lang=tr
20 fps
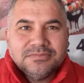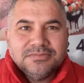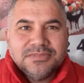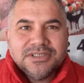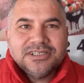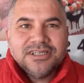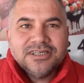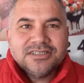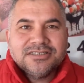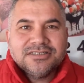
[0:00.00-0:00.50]

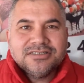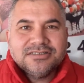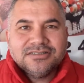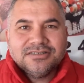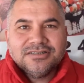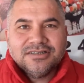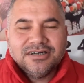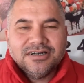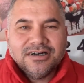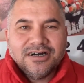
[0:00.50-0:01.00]
milletin
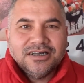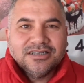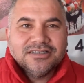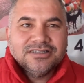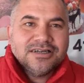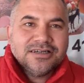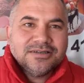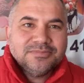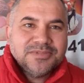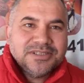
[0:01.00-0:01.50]

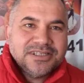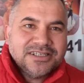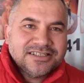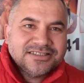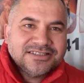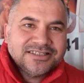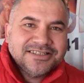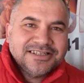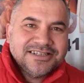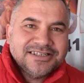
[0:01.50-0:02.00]
Allah'ın
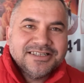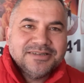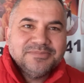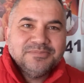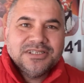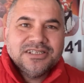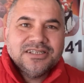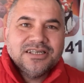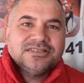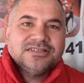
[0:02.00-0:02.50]
millete değil de
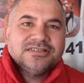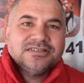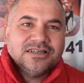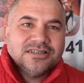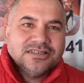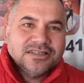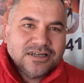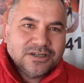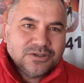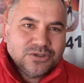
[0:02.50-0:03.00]
milletin
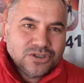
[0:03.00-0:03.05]
Allah'a